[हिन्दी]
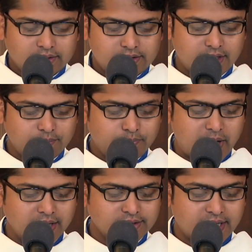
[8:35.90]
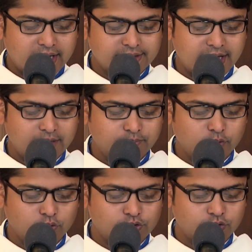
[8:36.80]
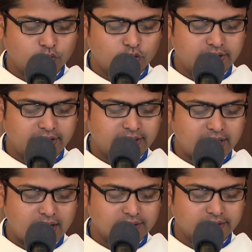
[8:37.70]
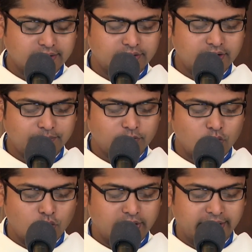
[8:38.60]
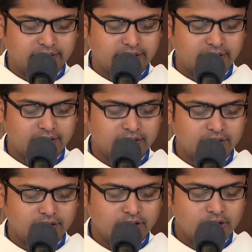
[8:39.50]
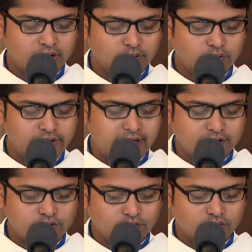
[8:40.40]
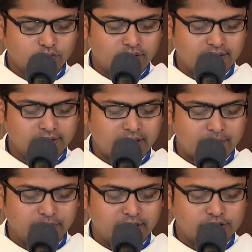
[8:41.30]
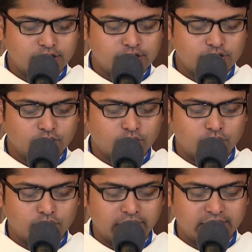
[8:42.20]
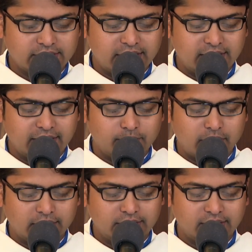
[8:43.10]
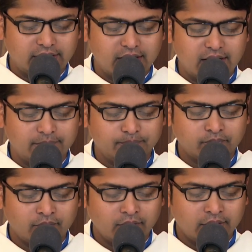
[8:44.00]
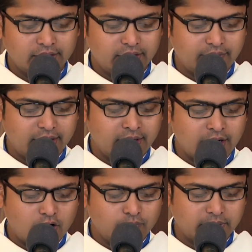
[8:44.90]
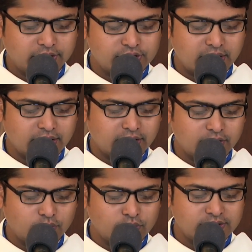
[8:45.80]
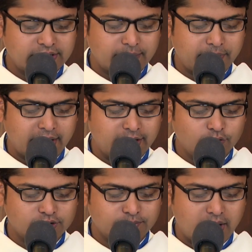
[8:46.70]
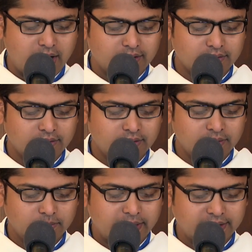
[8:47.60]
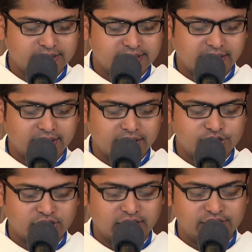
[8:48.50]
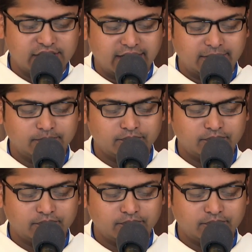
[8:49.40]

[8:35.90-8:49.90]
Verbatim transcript: जब पांच हजार पुरुष रोटी खाकर तृप्त हो गए थे तो यीशु तुरंत अपने शिष्यों को इसके लिए बाध्य किया कि वे नाव पर चढ़कर उनसे पहले उस पार सैदा चले जाए